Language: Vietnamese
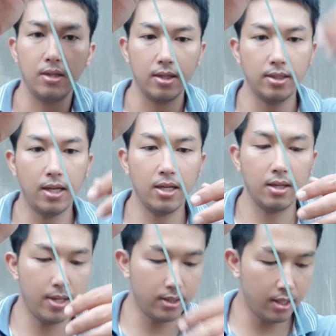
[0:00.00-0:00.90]
Cái dây này
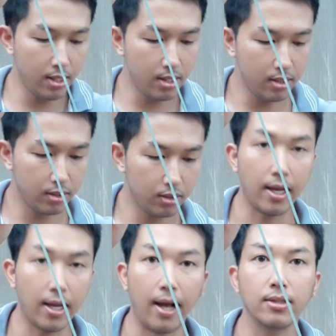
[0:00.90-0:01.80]
các bạn sẽ
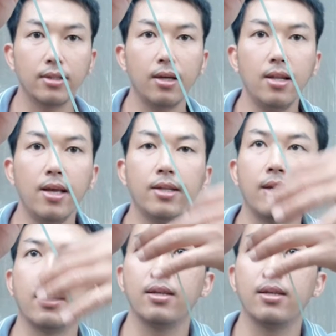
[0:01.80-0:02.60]
so thẳng từ dưới lên này.